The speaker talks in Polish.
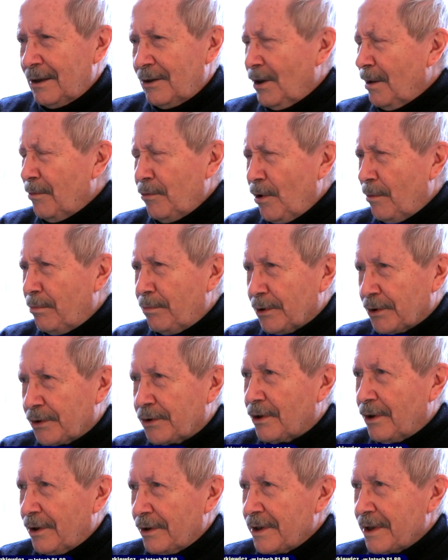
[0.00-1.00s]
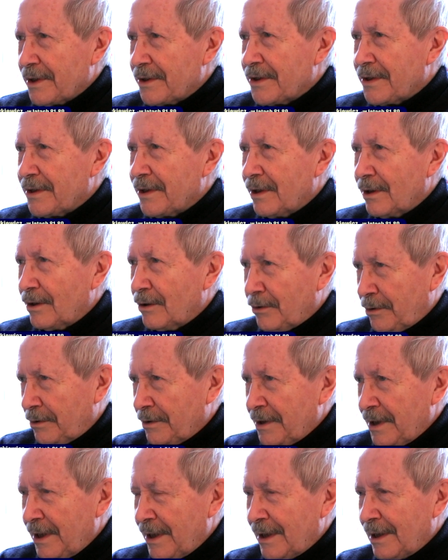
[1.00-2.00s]
To było pod koniec
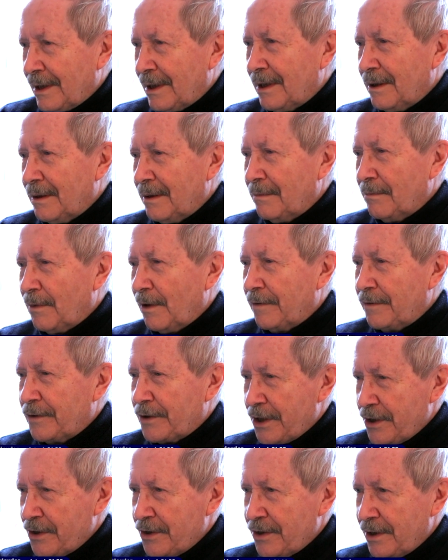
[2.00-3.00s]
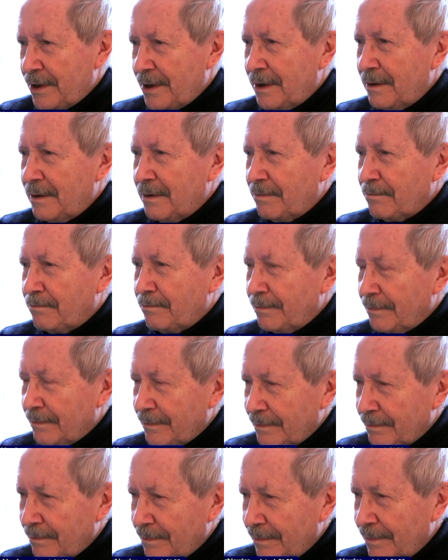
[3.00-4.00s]
grudnia, bo wcześniej
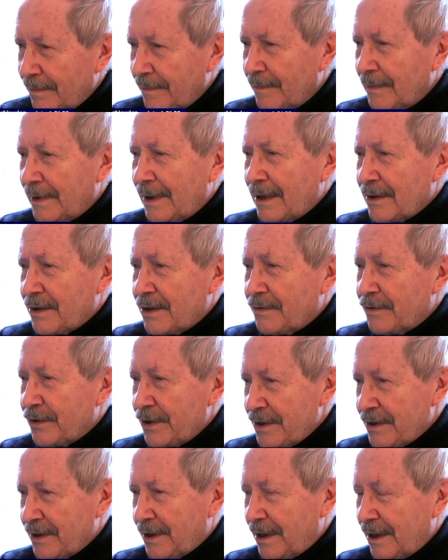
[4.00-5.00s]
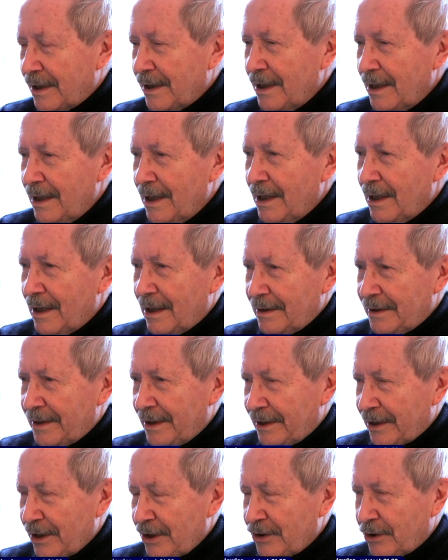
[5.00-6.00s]
mm, nas wszystkich
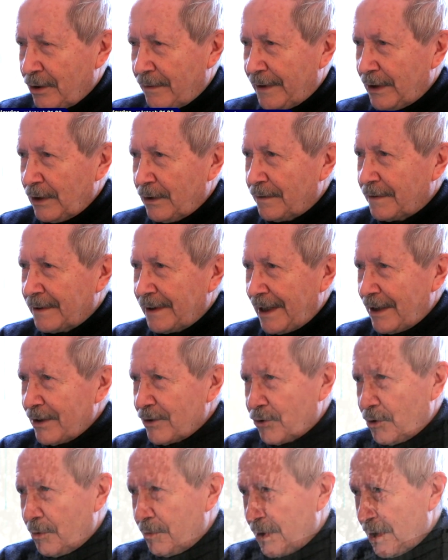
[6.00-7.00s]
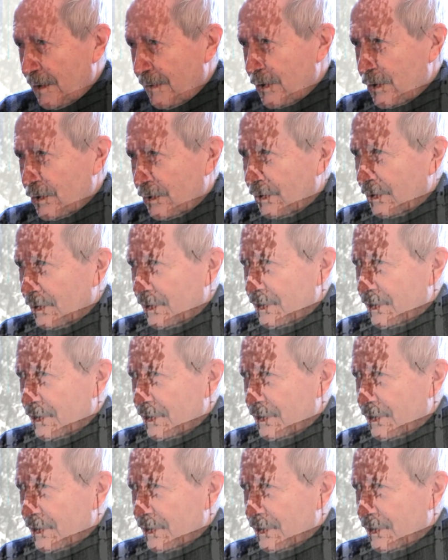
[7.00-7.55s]
zaaresztowano w Gdańsku, przewieziono